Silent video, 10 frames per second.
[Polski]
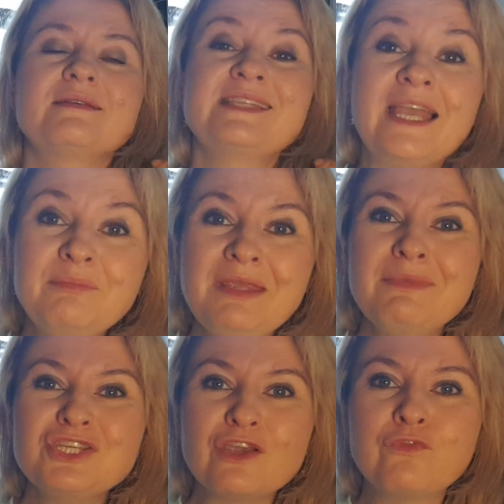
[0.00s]

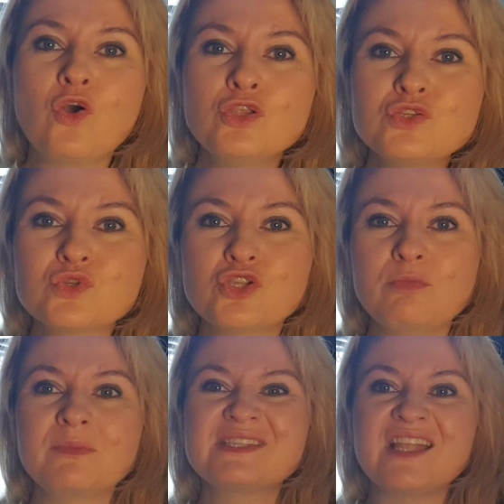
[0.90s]
Zajmijmy się w końcu
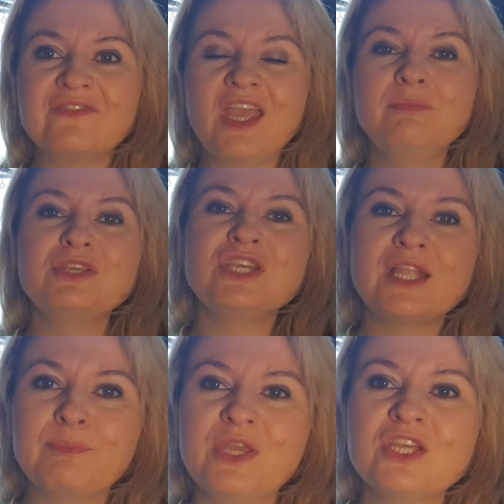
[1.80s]
sobą, stawiajmy się
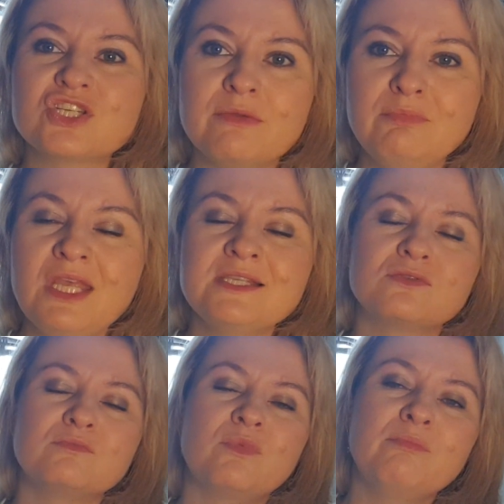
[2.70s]
na pierwszym
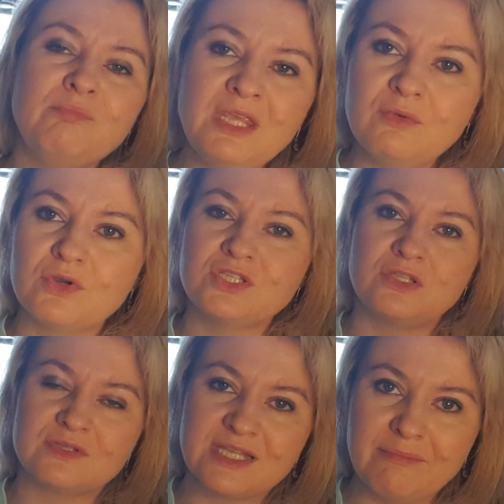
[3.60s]
miejscu, bo
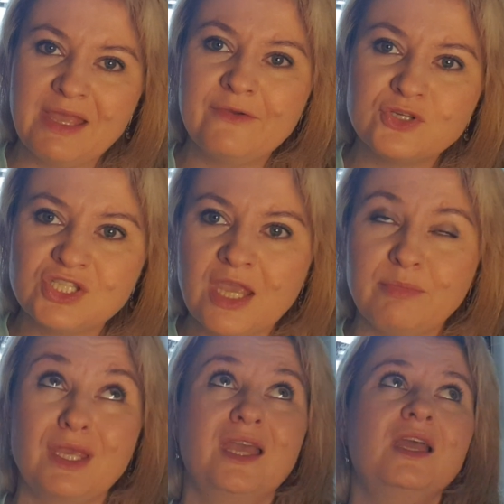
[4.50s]
miłość do samego
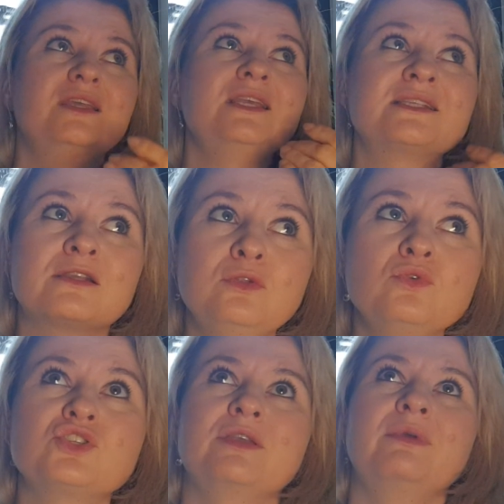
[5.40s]
siebie jest
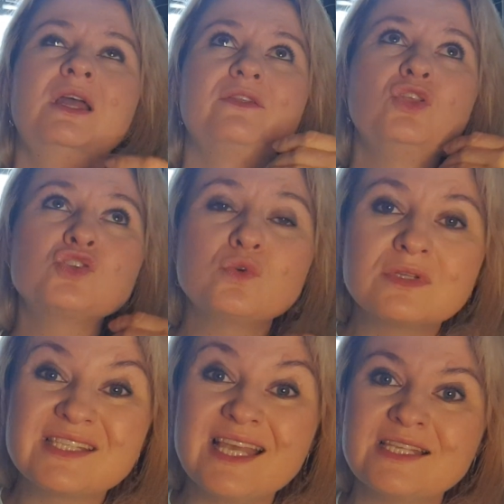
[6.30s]
kluczem do
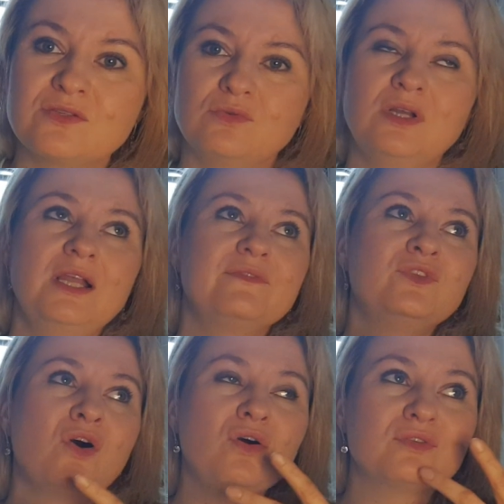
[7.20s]
sukcesu,
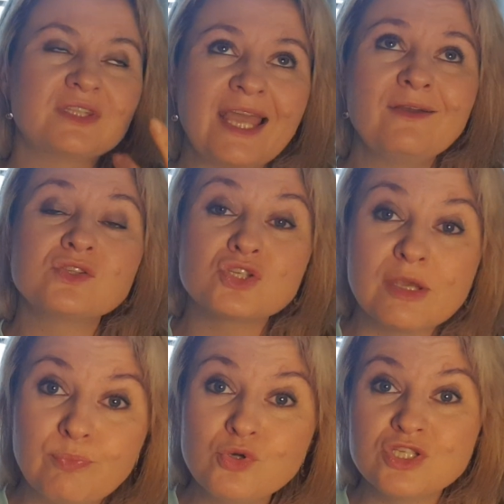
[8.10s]
do tego, co
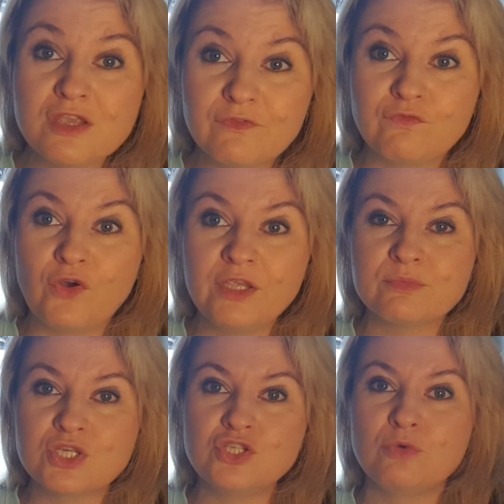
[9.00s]
się później w
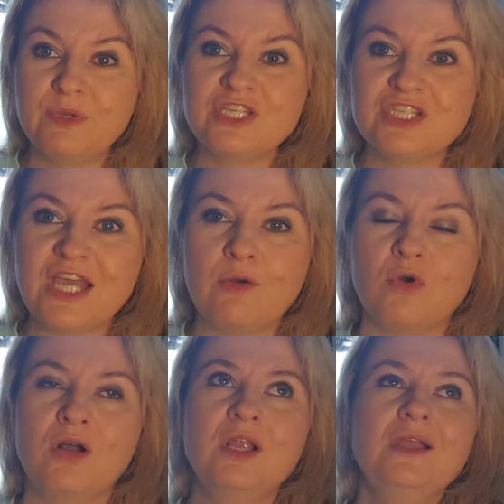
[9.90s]
Twoim życiu będzie
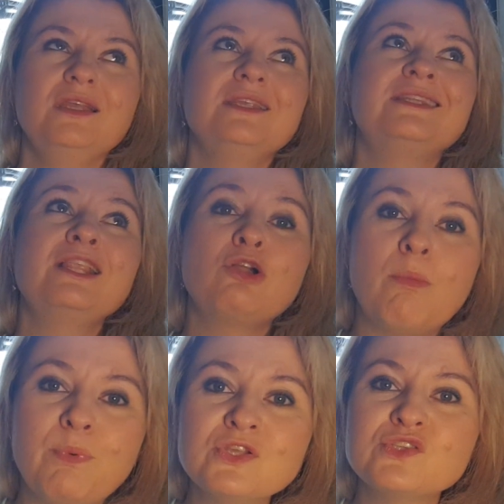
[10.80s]
działo.
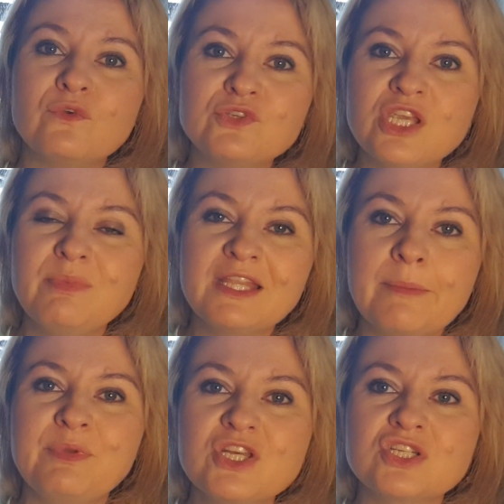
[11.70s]
Tylko postaw siebie na
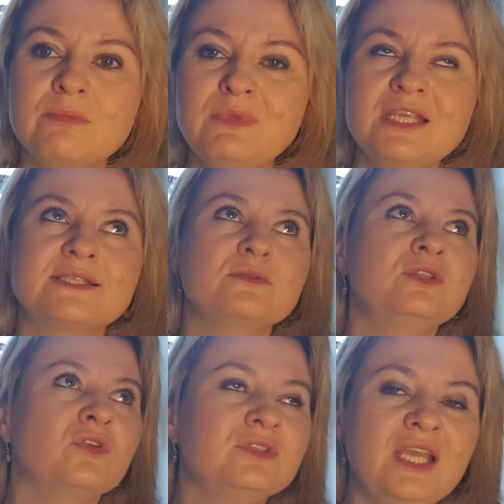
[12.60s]
pierwszym miejscu
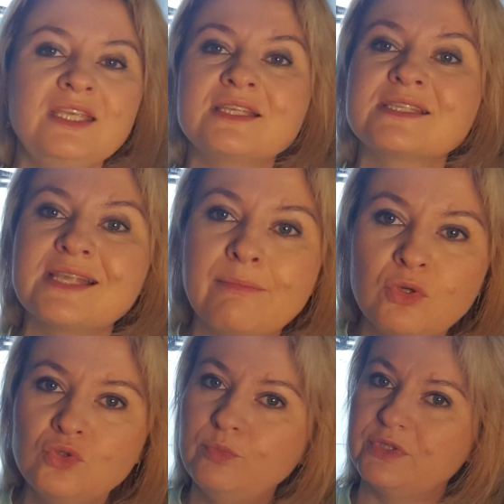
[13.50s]
i to nie jest
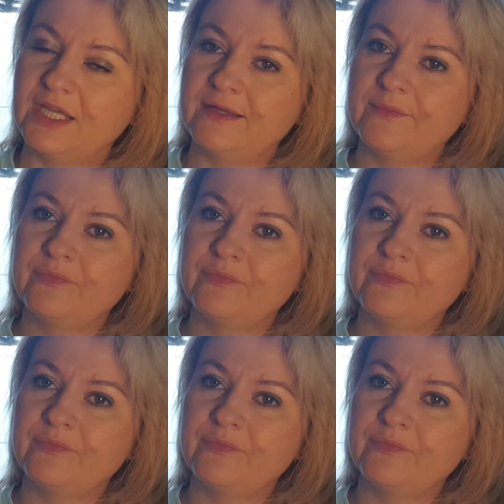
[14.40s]
samolubny.